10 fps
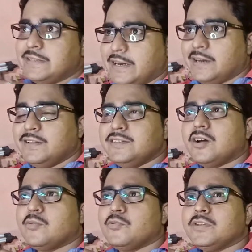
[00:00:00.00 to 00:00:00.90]
সেকেন্ড দিন
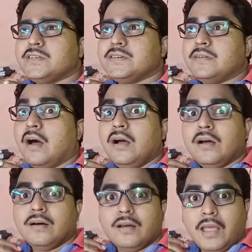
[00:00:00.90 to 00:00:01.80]
যাওয়ার পর দিচ্ছি না
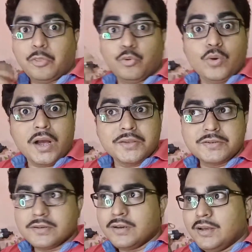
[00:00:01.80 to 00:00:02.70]
এত কাজ
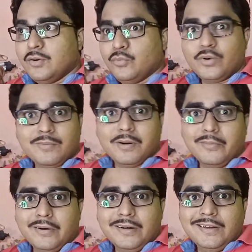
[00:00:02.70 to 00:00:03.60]
ওরে বাবা